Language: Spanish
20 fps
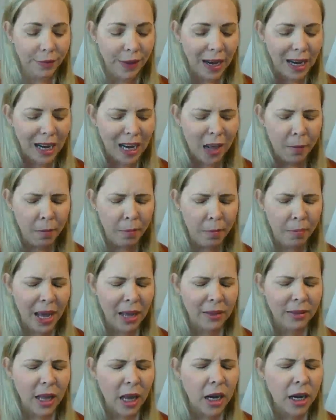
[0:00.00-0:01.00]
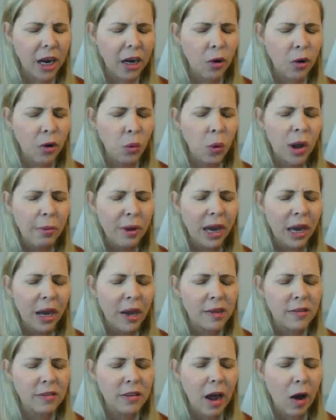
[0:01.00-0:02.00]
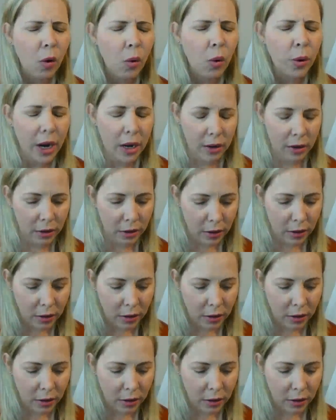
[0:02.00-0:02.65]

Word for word: te limpia, te renueva en esta hora.